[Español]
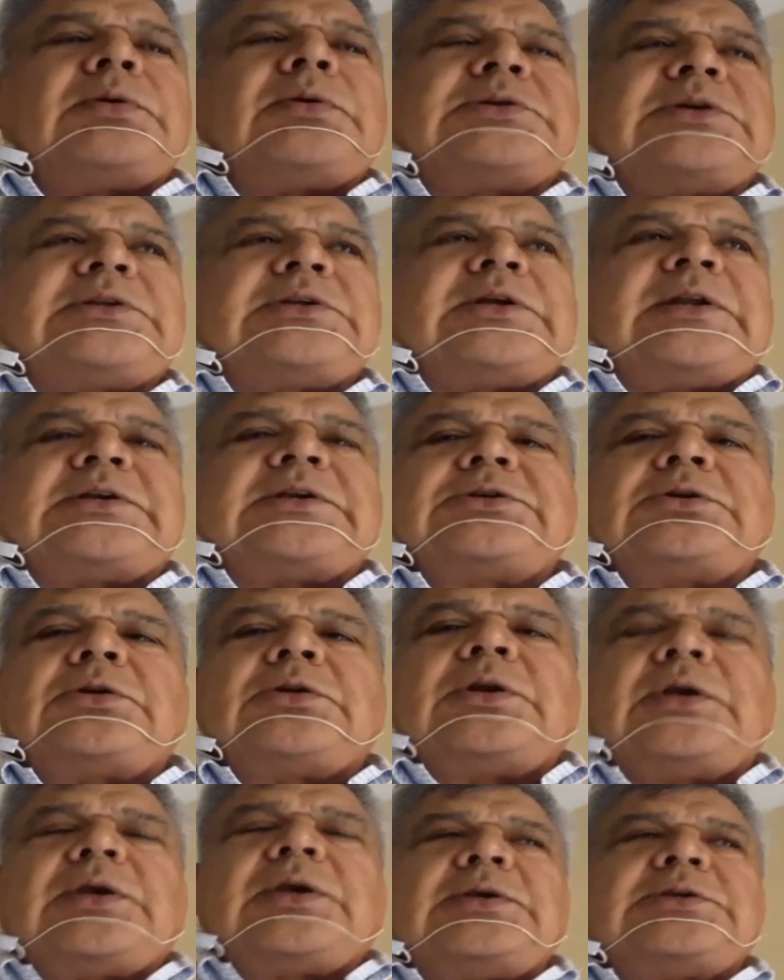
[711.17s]
Se están haciendo
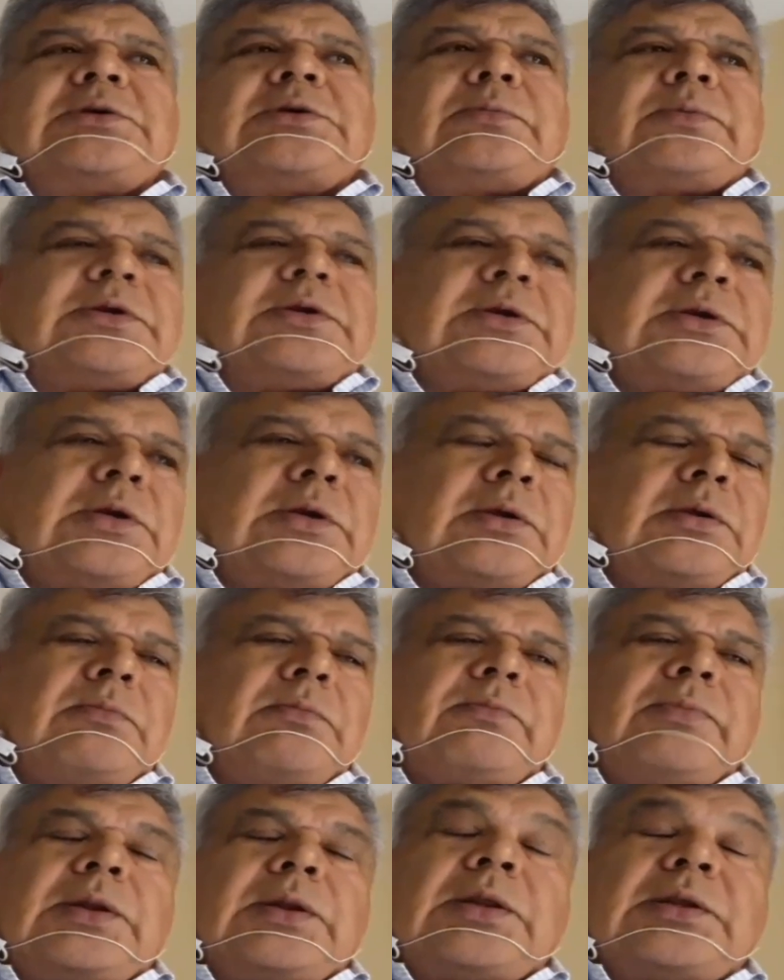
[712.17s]
diligencias para,
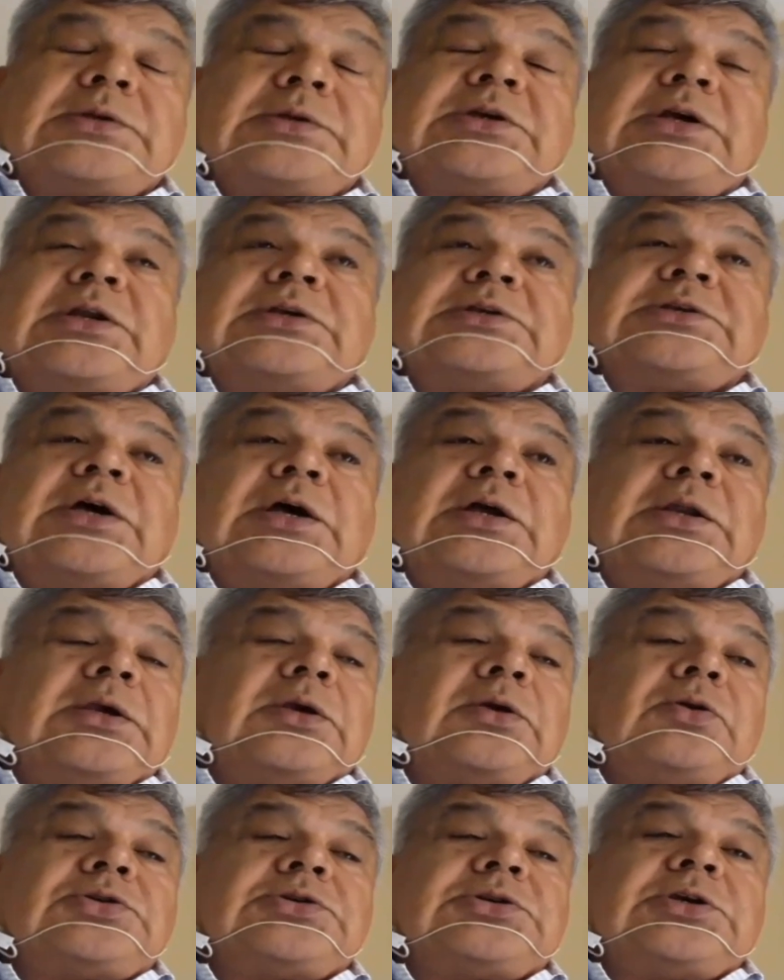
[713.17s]
realizar
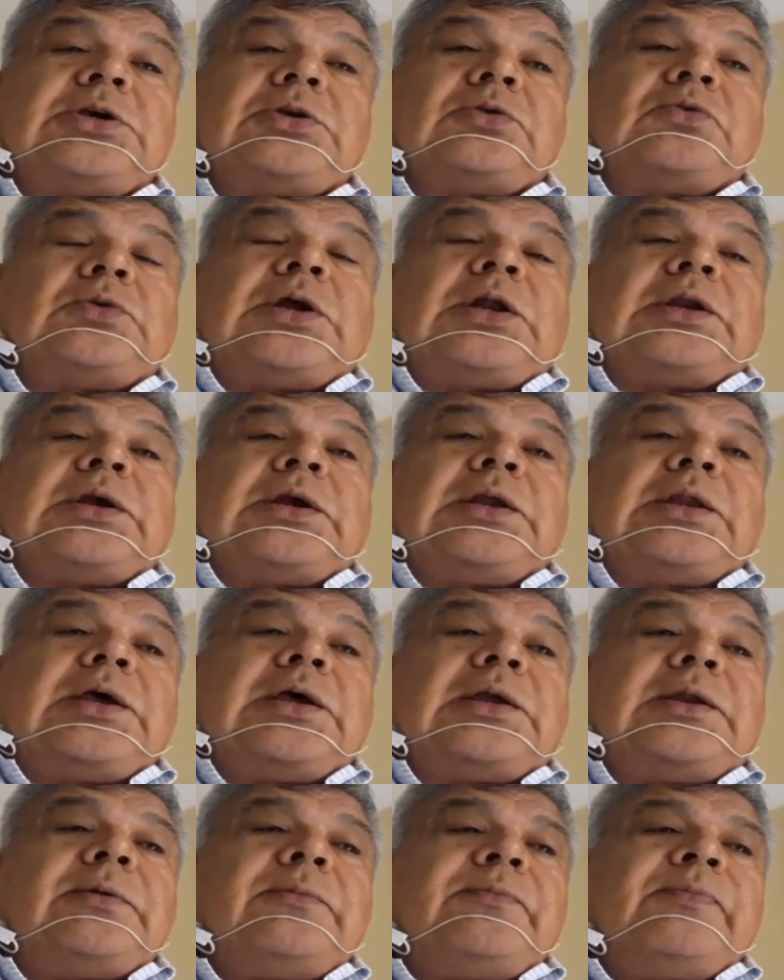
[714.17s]
y conseguir un
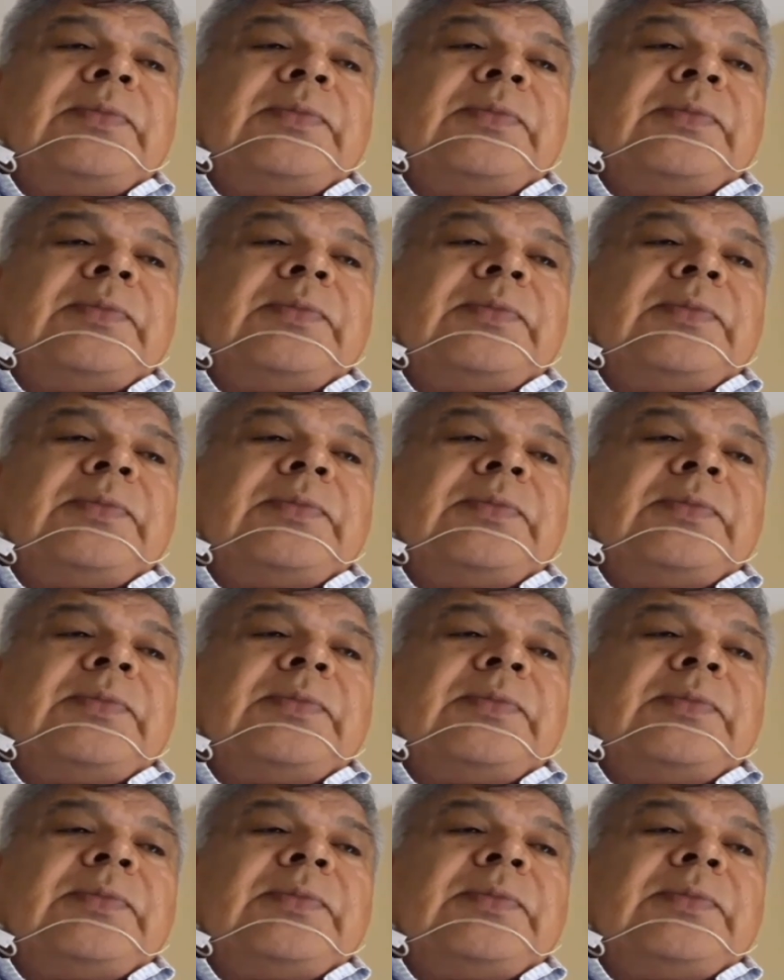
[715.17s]
alquiler